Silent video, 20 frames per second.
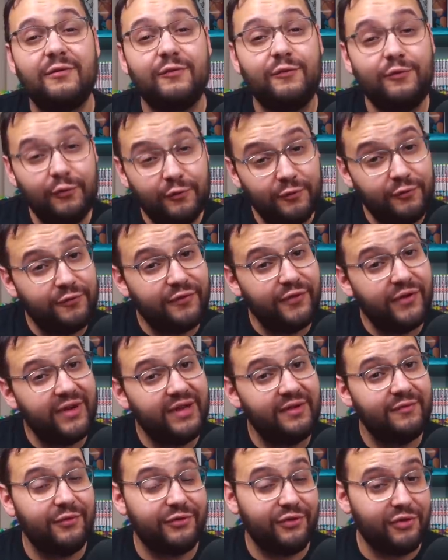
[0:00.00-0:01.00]
vous
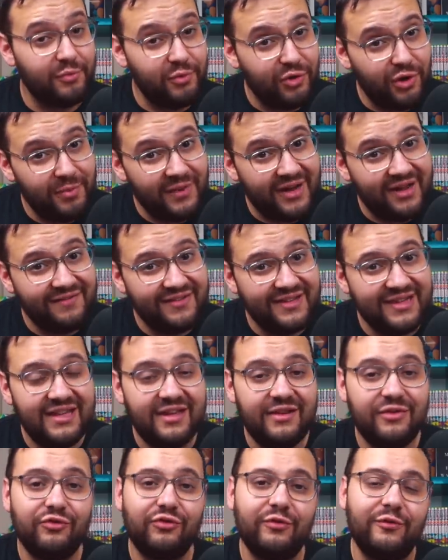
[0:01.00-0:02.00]
ferez votre propre
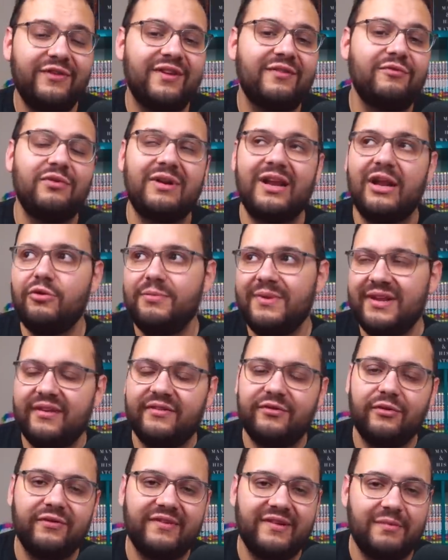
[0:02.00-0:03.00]
avis. Je vous avoue que la
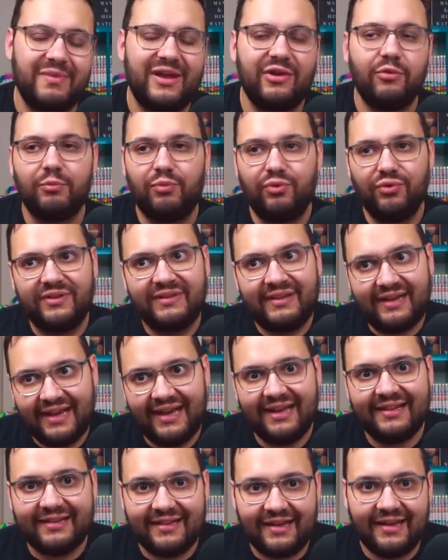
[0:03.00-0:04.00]
luminescence n'est pas non plus
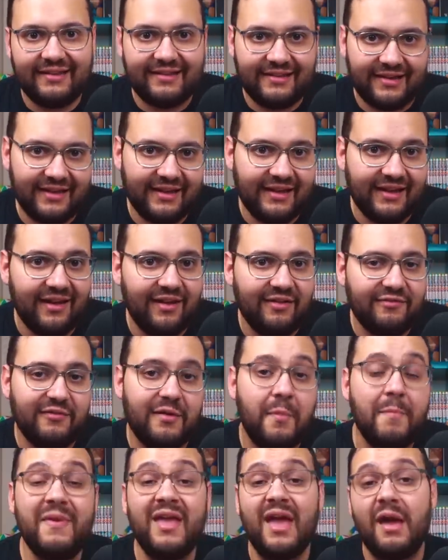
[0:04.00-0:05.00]
très très très grave,
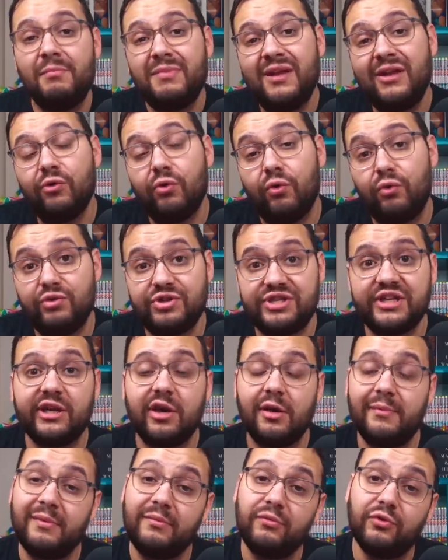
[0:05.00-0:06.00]
mais à 1000 euros, j'ai
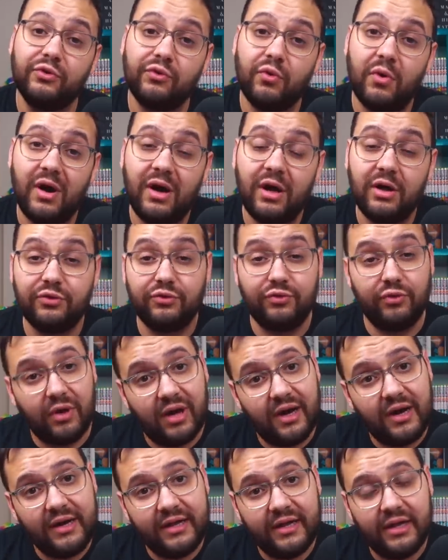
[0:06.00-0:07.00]
quand même le droit de
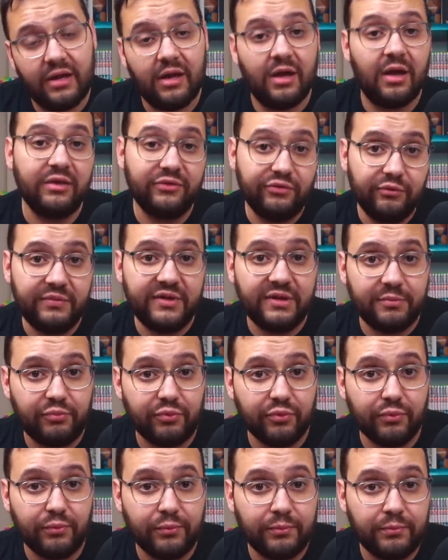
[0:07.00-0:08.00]
râler un tout petit
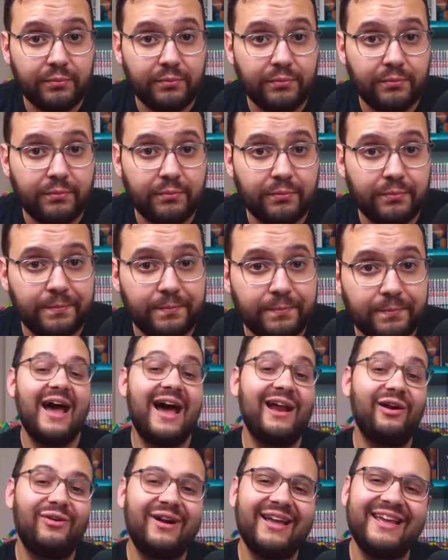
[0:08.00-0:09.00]
peu.
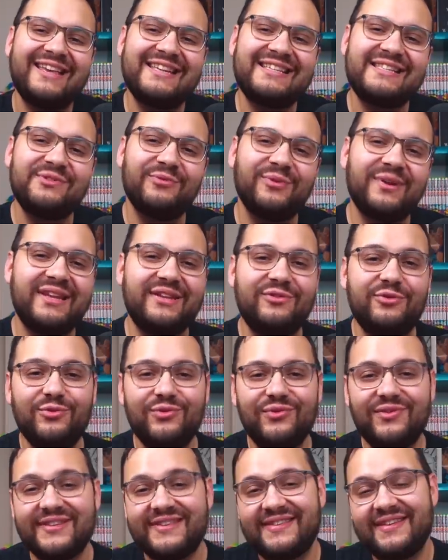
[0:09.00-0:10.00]
Alors la question qui
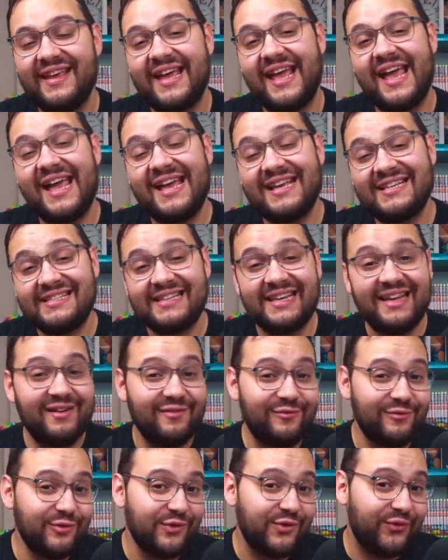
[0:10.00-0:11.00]
tue, c'est est-ce qu'elle
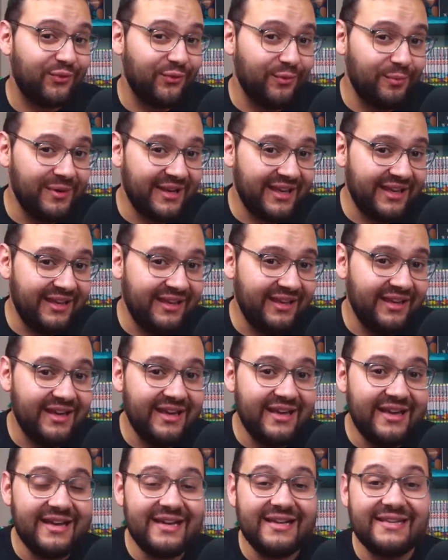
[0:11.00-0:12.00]
vaut son prix
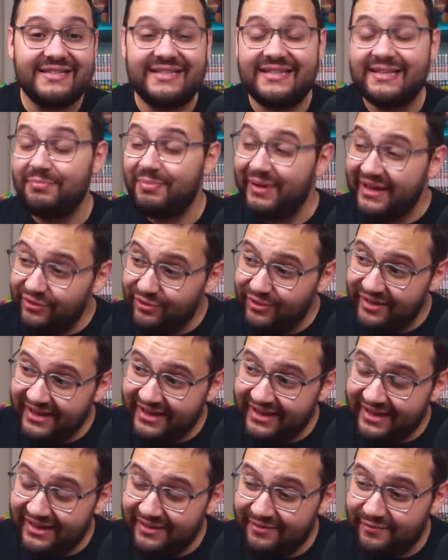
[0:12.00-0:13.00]
c'est pas
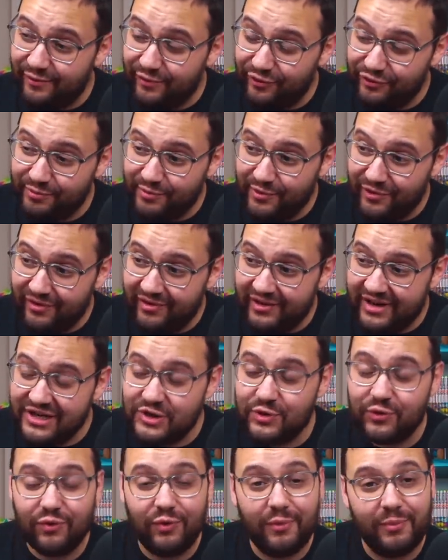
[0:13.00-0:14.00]
donné, franchement, et
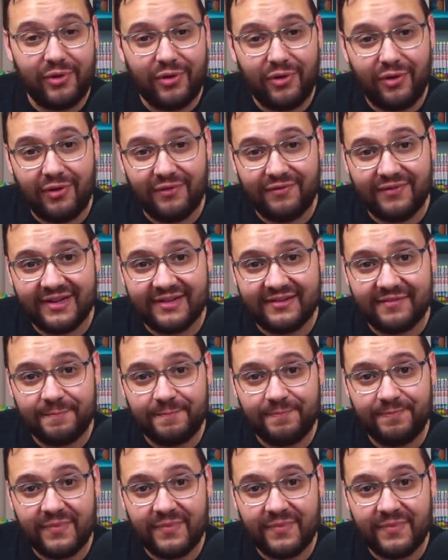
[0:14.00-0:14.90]
je comprends en fait.